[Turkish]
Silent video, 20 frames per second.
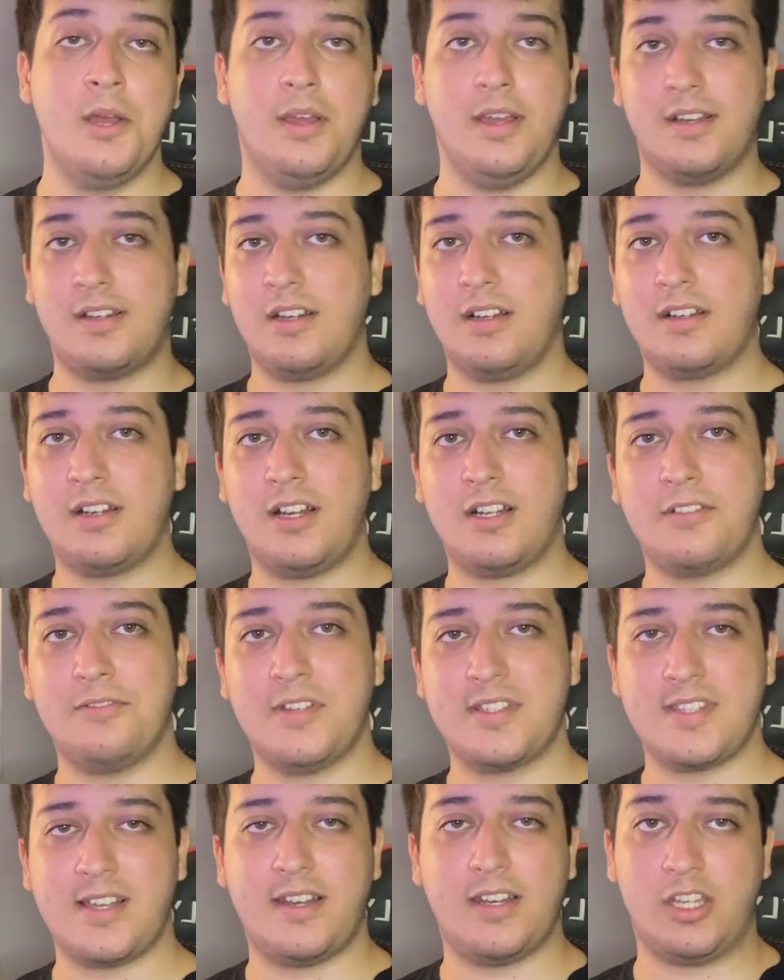Ekran kartı
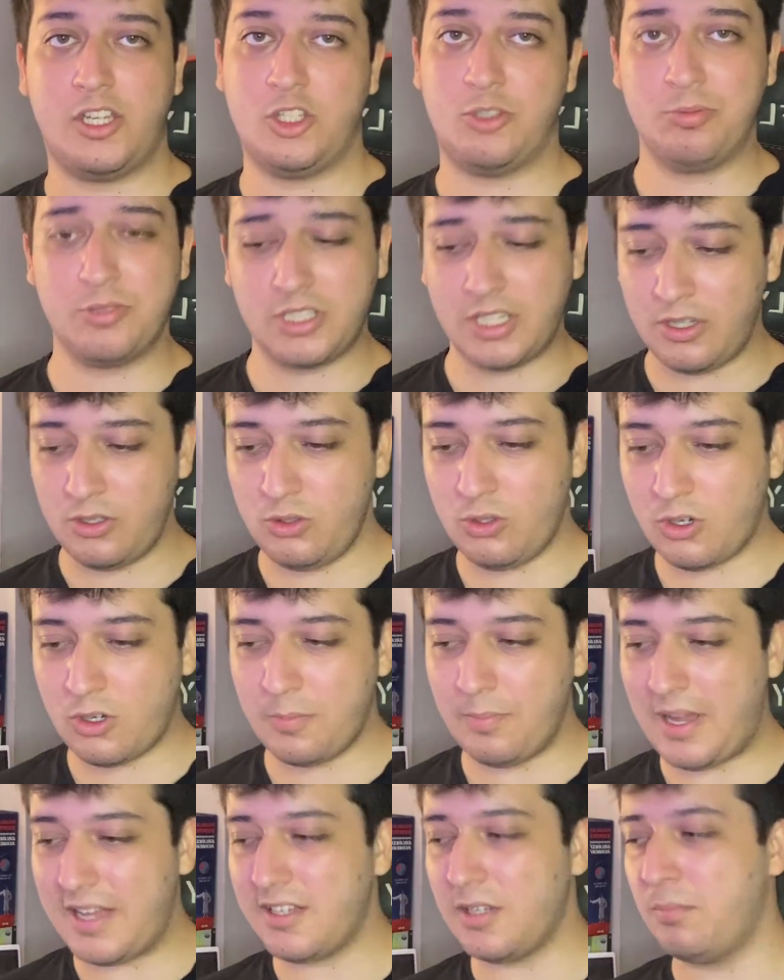vesaire hiçbir şey yok.
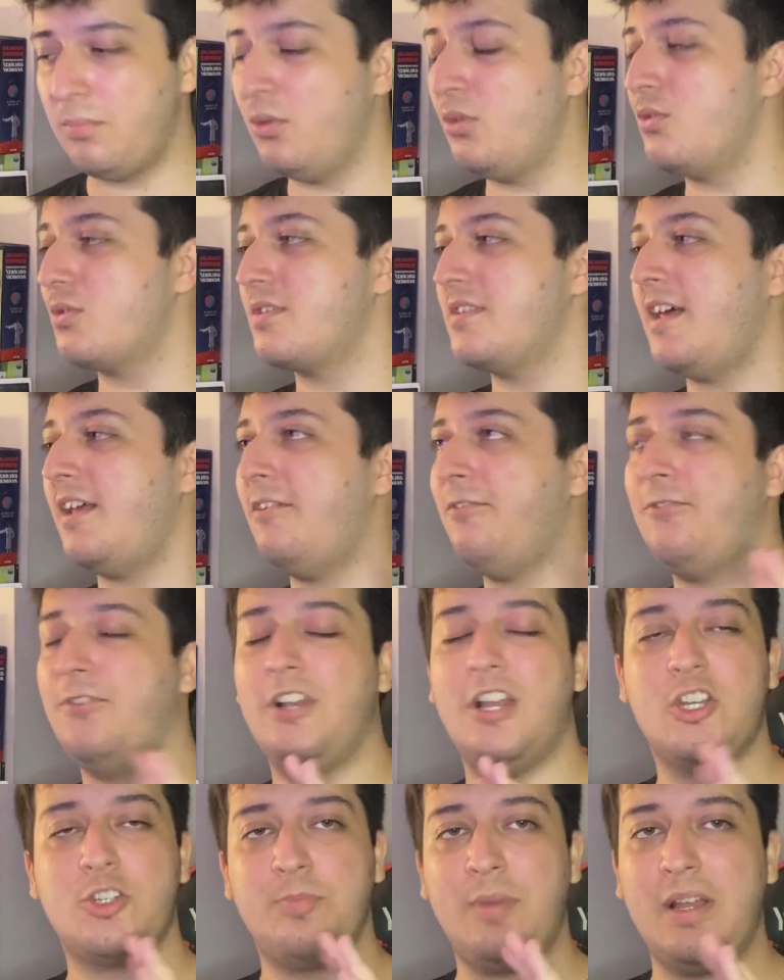Ben de bu yüzden
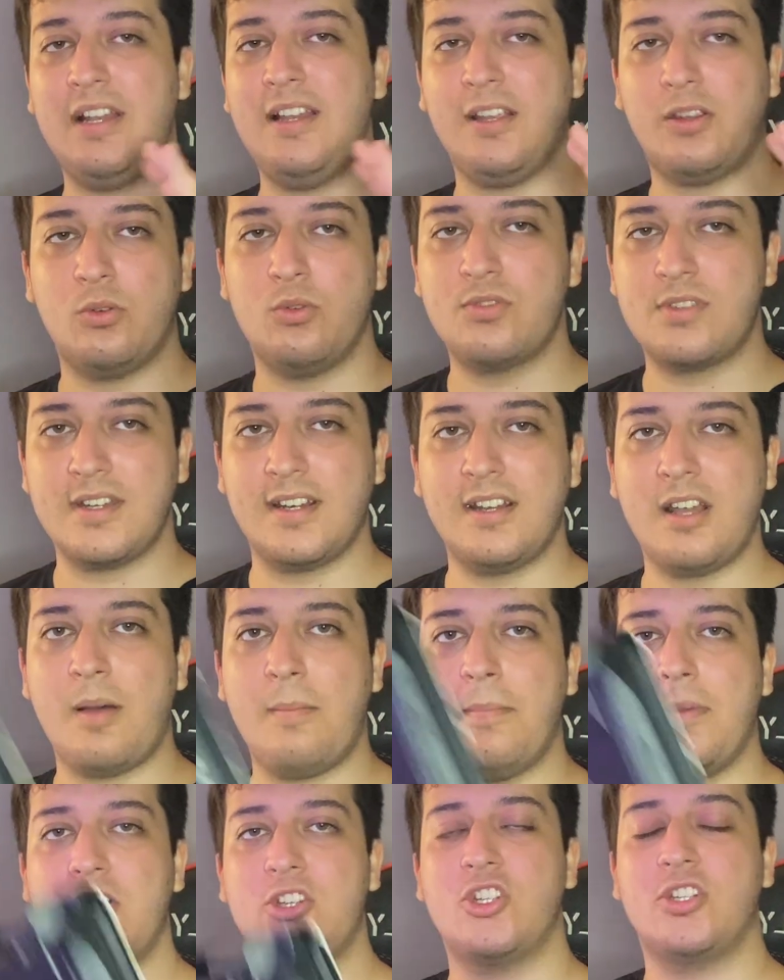flash bellek
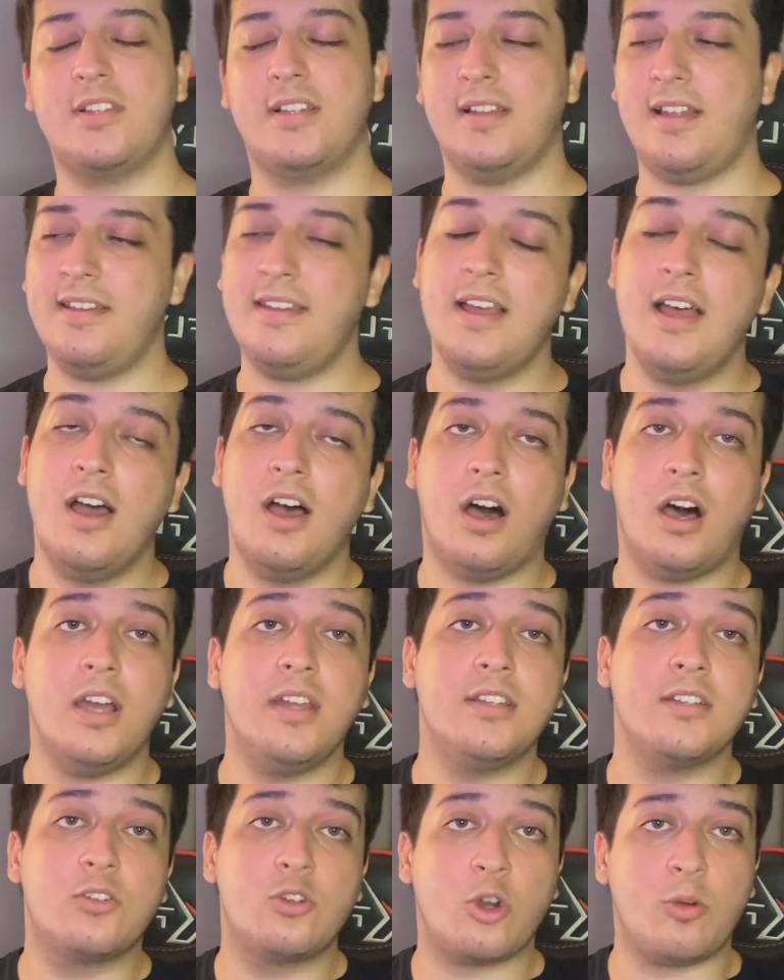üzerinden başlatılan
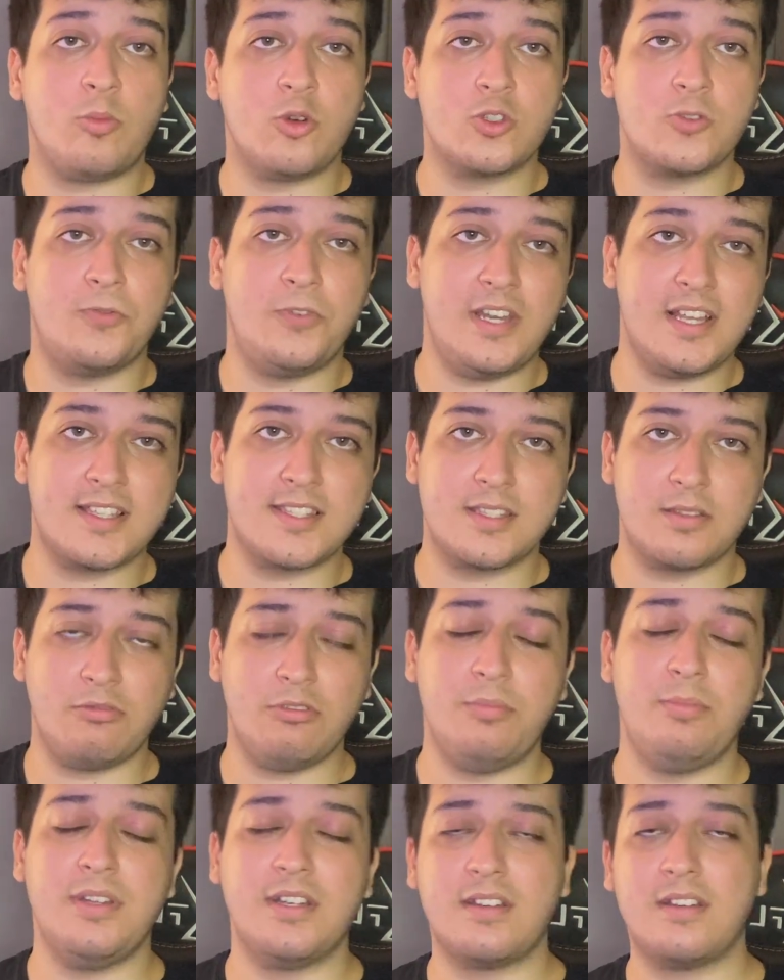aynı Chromos Flex
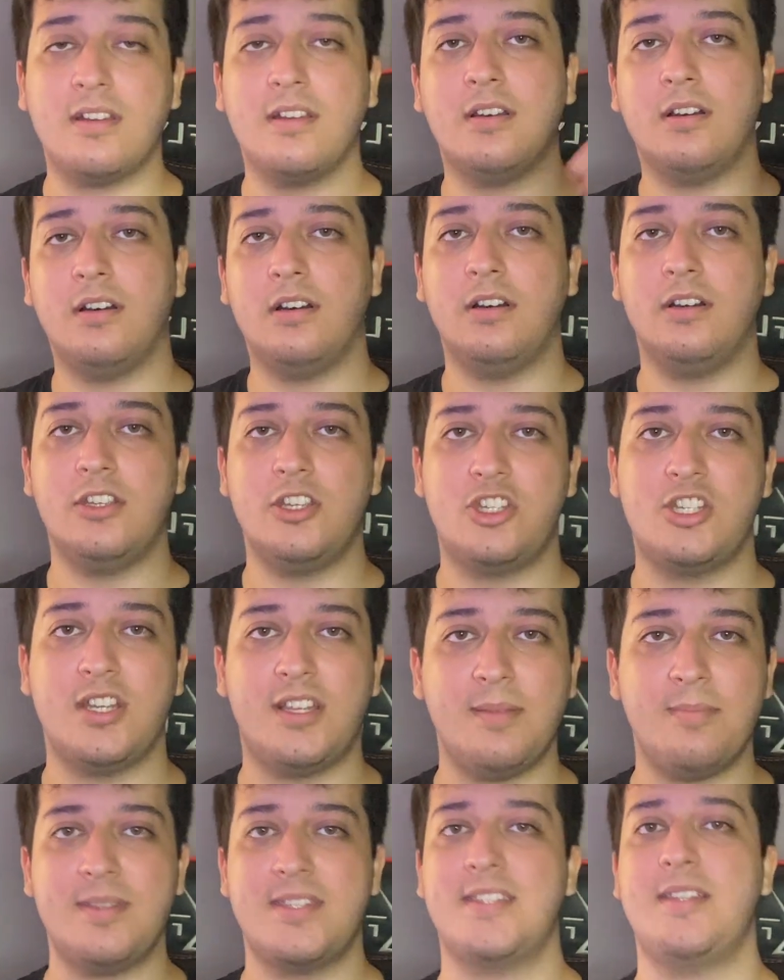gibi bir e,
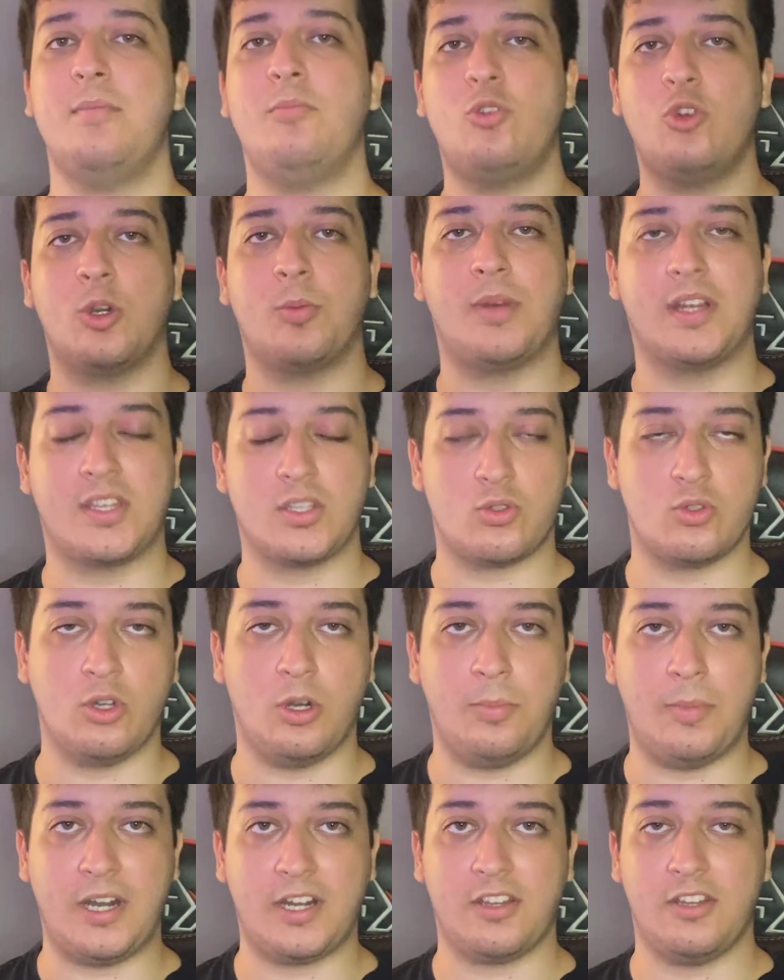işletim sistemi kurmak
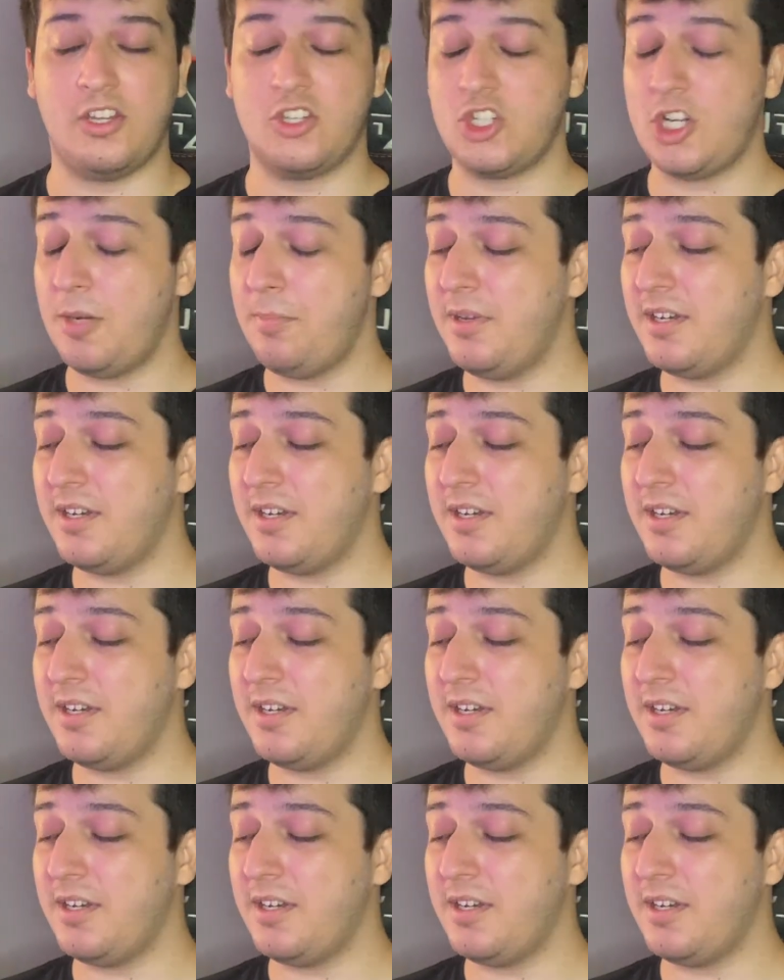istiyorum arkadaşlar.